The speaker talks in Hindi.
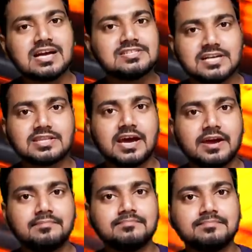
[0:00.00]
किया जाता
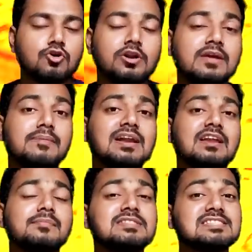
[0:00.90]
है और नेपाल
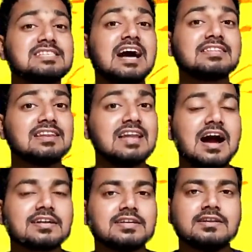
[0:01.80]
करीबन सात
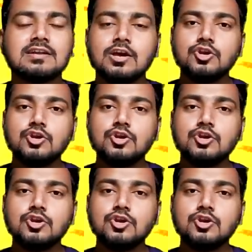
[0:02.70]
लाख टन